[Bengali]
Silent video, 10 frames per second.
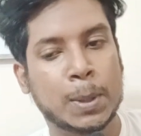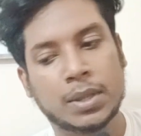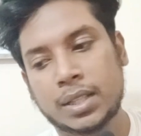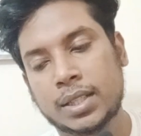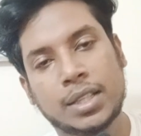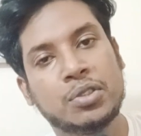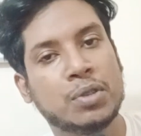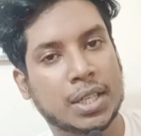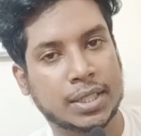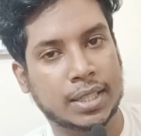তাতে কিছুই
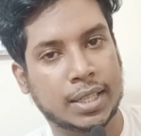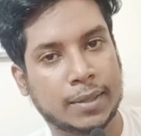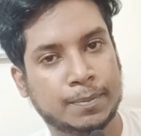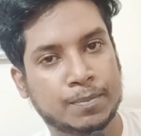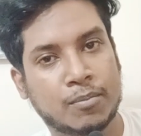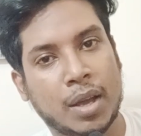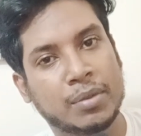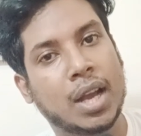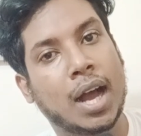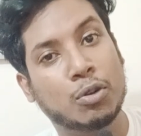আসে যায় না আমি
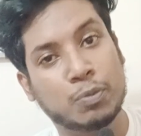আরও